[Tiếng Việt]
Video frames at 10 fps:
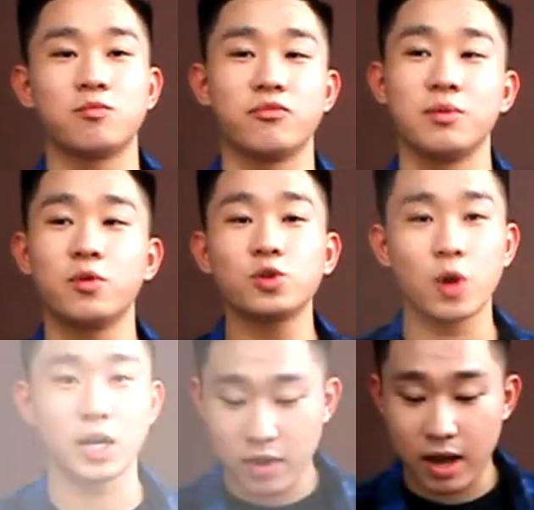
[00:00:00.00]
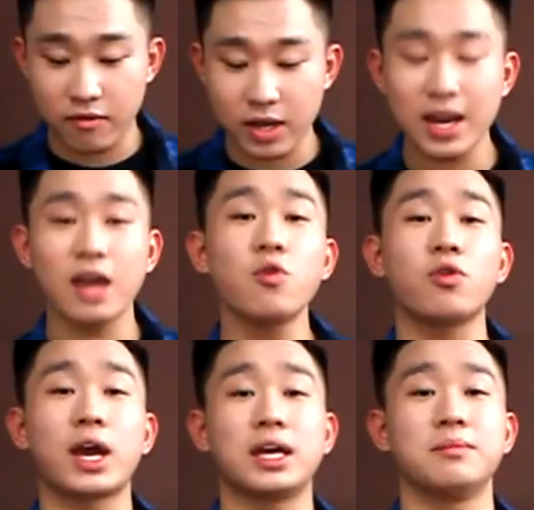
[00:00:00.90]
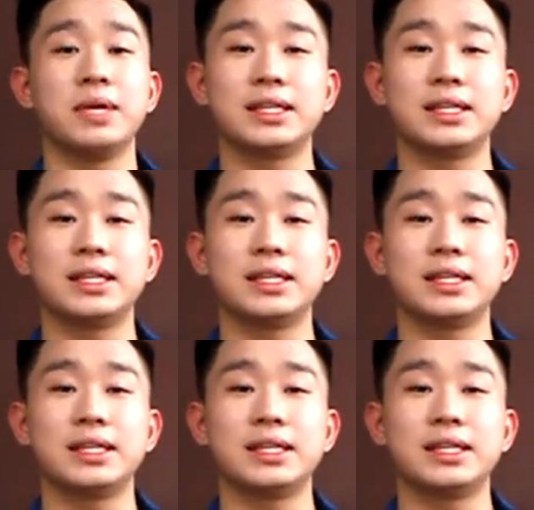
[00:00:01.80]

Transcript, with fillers: với mỗi tuần, và với cái đãi ngộ này thì mình